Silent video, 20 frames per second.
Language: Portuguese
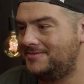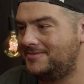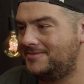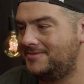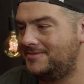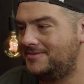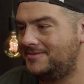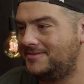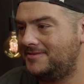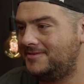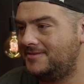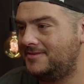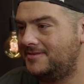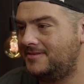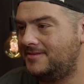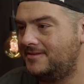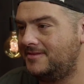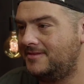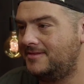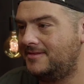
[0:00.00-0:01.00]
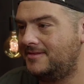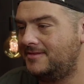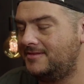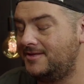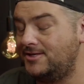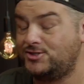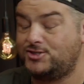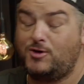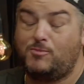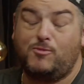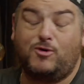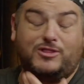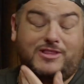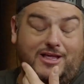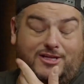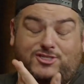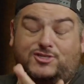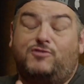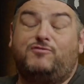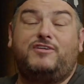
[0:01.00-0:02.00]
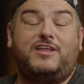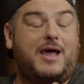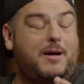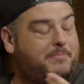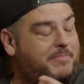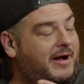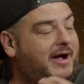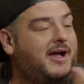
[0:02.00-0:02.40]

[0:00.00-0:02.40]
canário mil vezes. Se eu, mudar se eu virar pô.